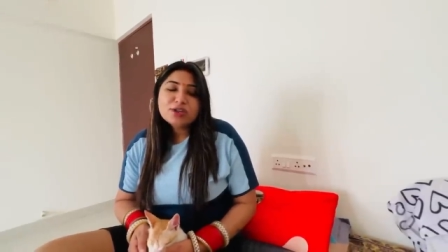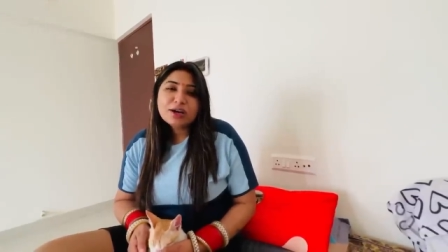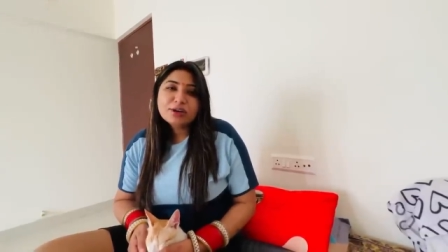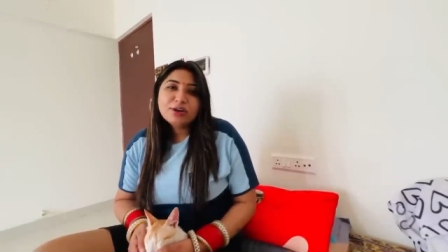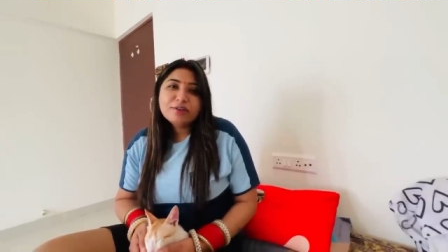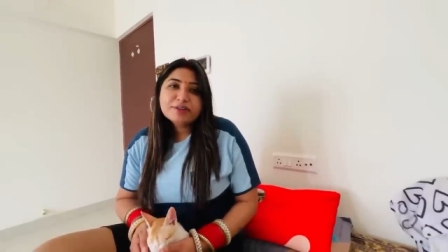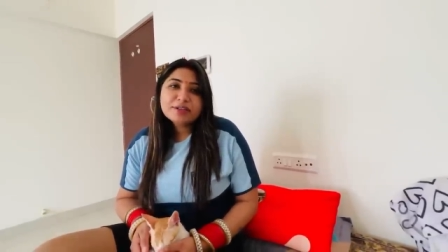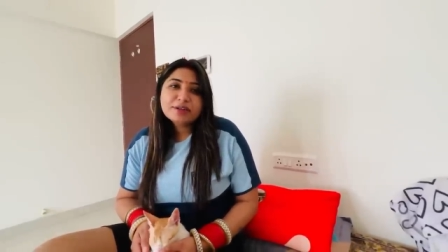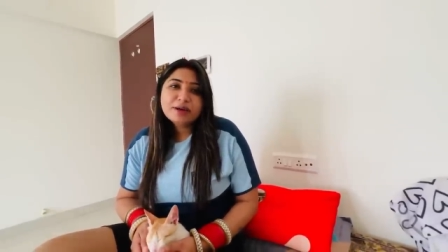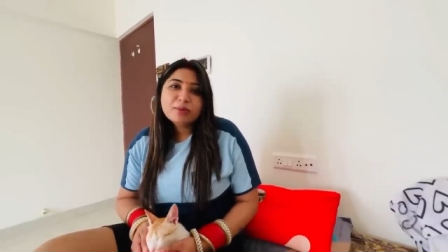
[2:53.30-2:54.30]
चार किलो
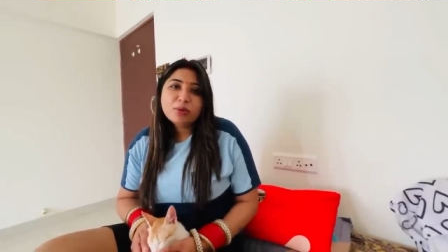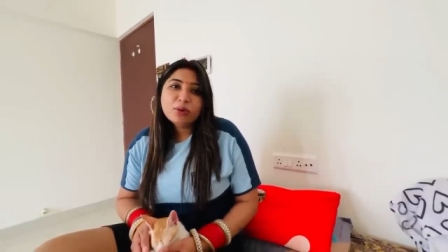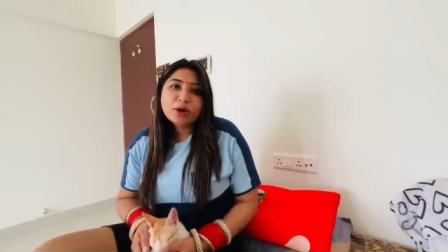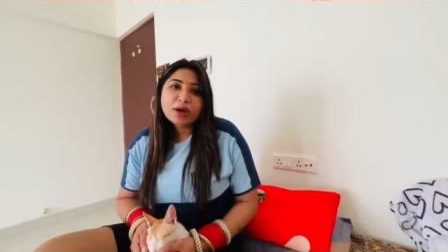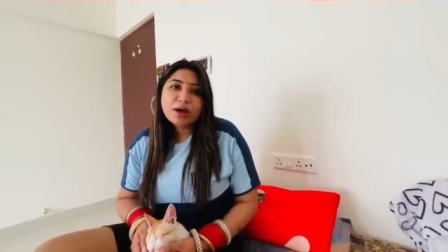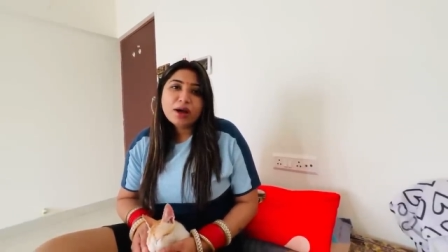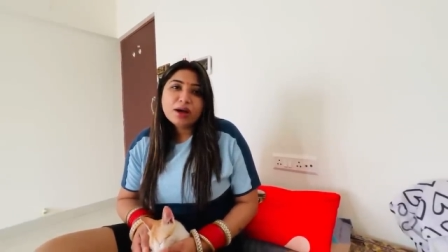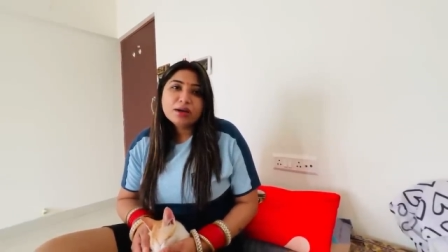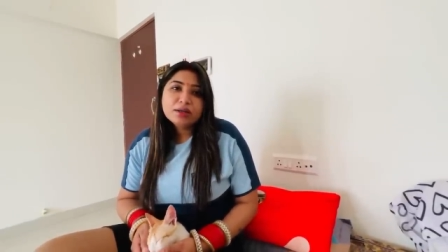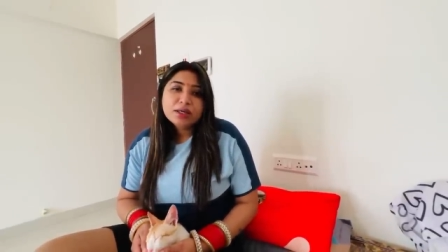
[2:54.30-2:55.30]
वजन कम हो गया
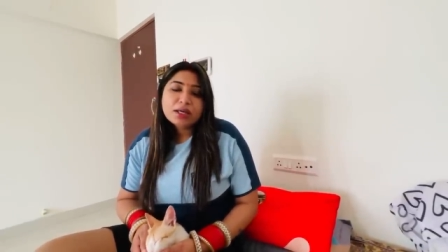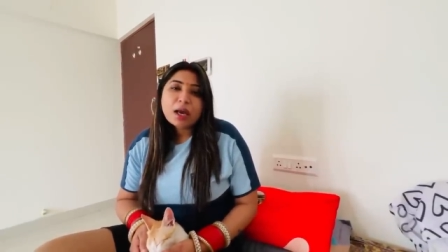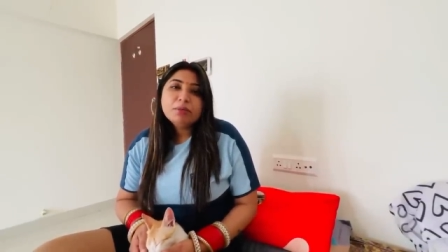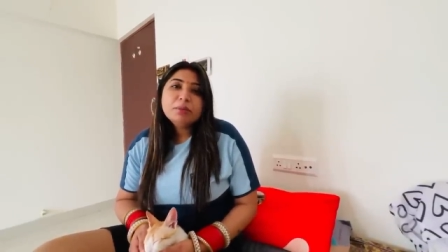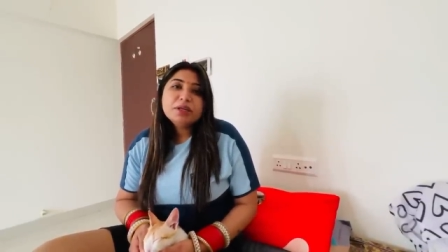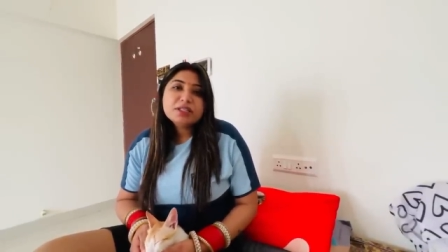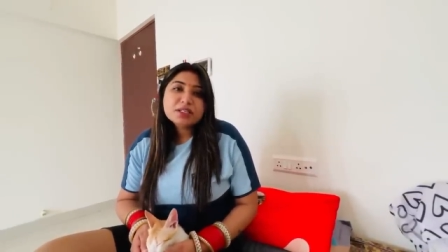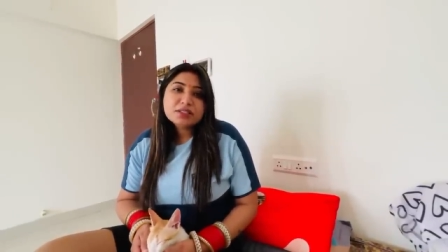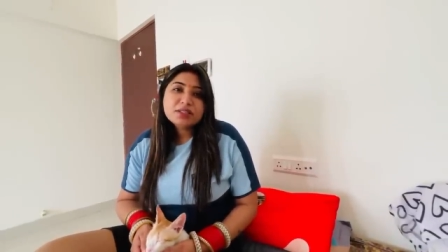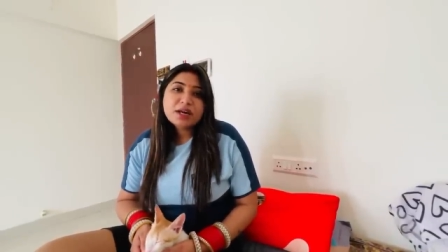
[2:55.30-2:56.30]
यहाँ पे मेरा
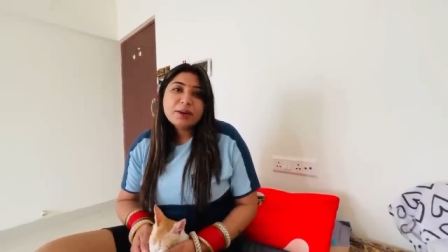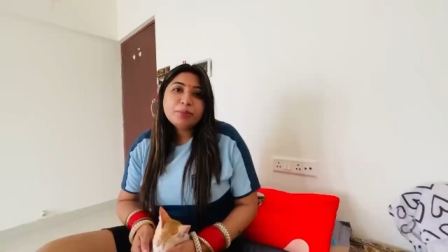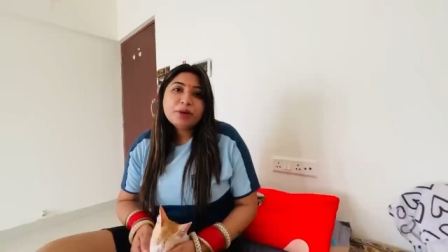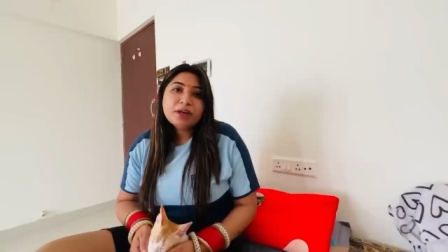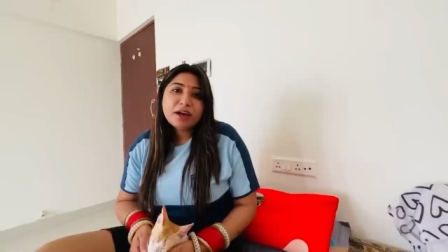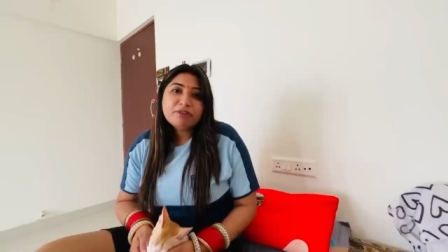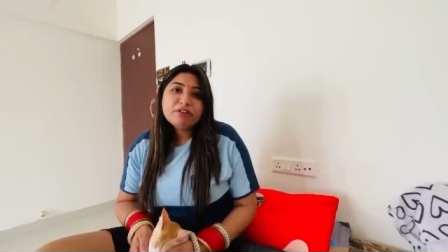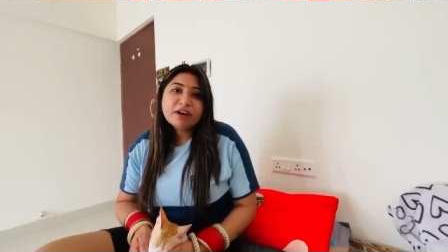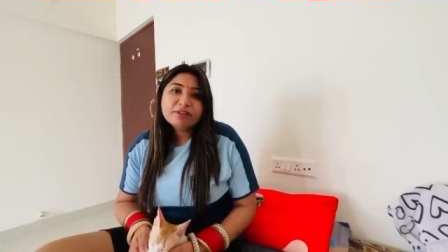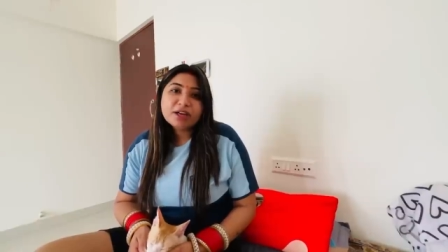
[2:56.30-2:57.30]
सिक्सटी नाइन पॉइंट नाइन
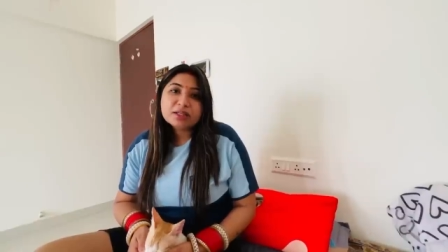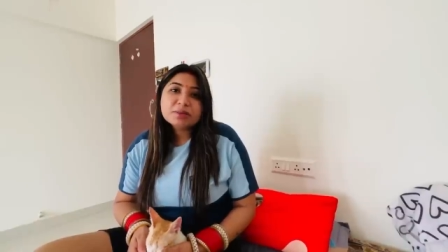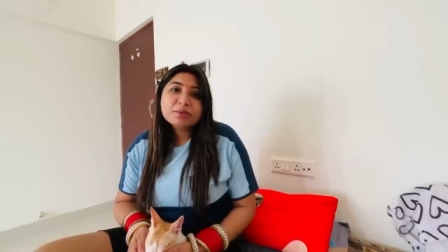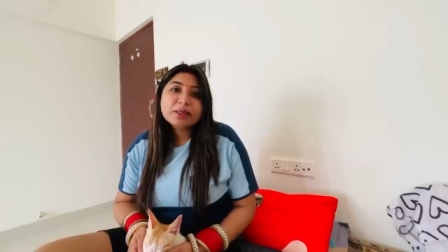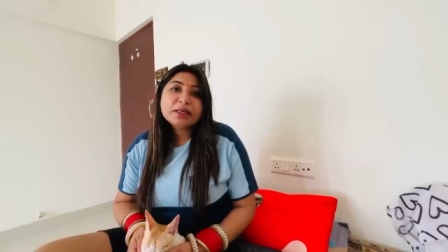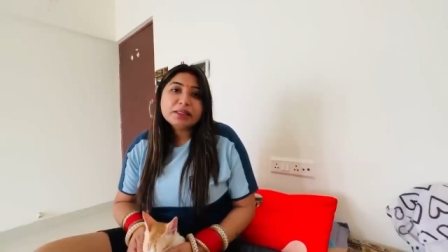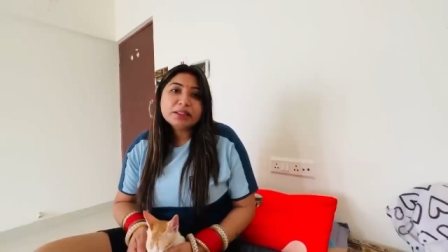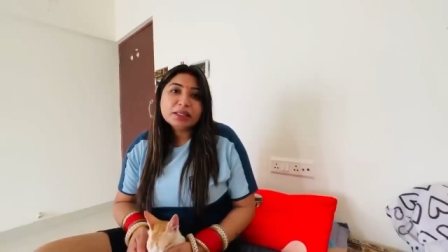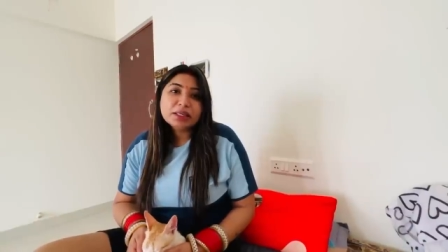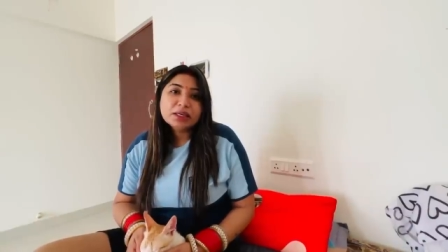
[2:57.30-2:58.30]
फाइव था जब मैं गई
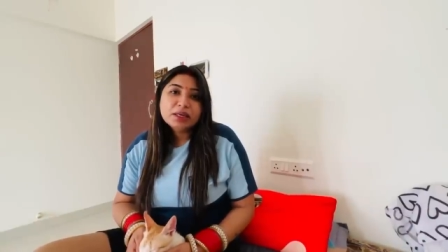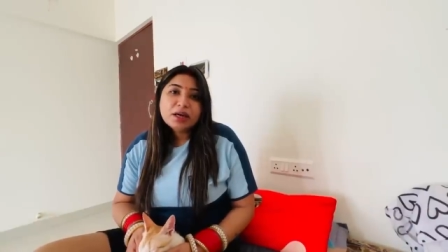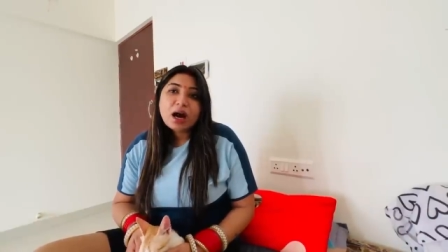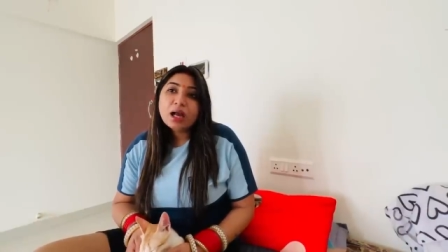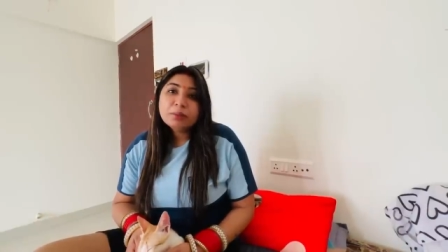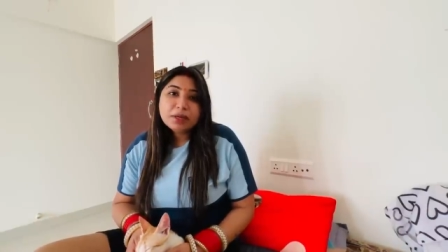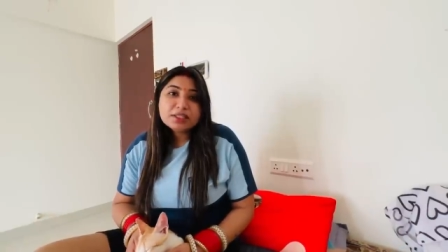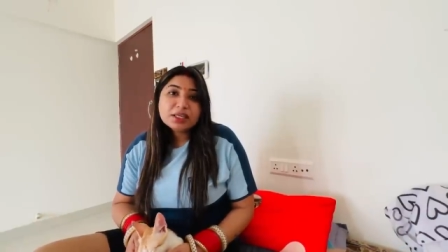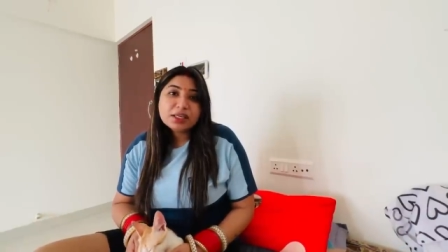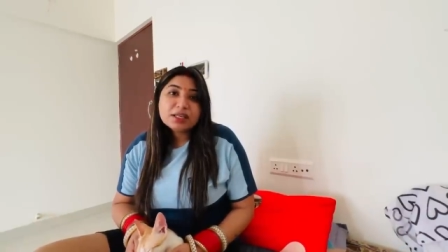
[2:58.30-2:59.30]
थी आज मैंने
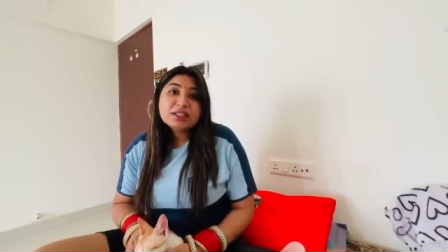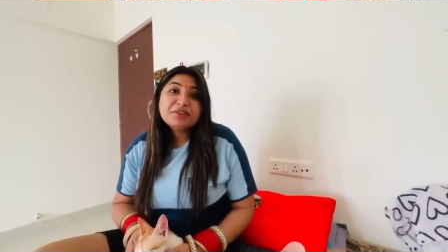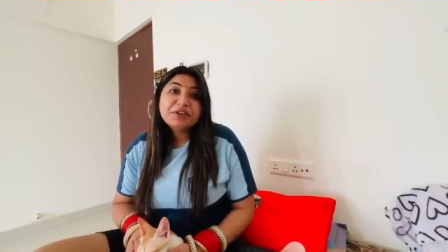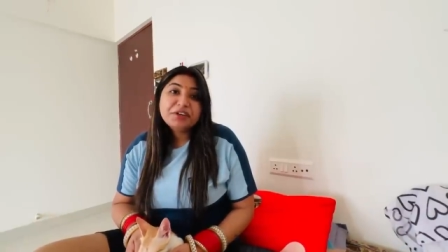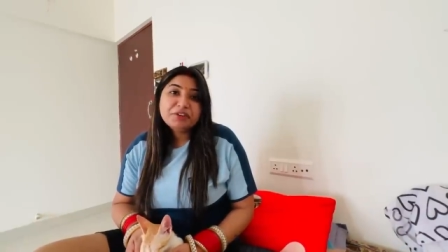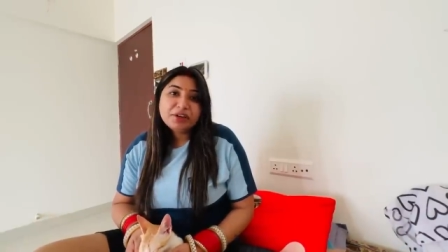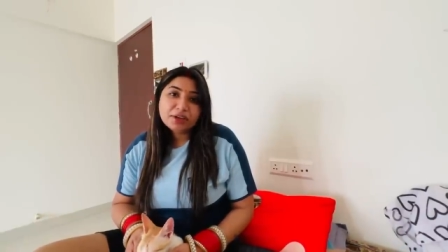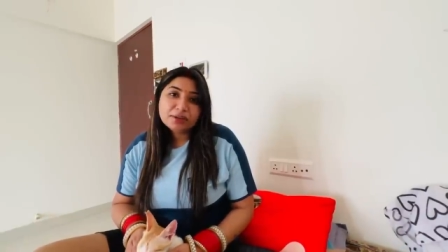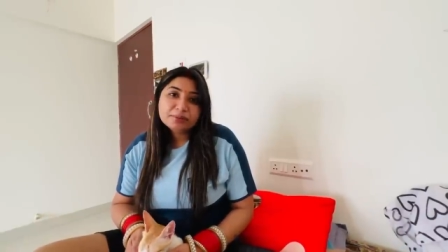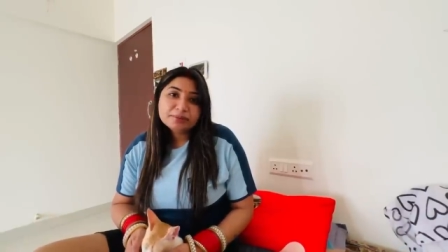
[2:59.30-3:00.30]
चेक किया सेवेंटी वन है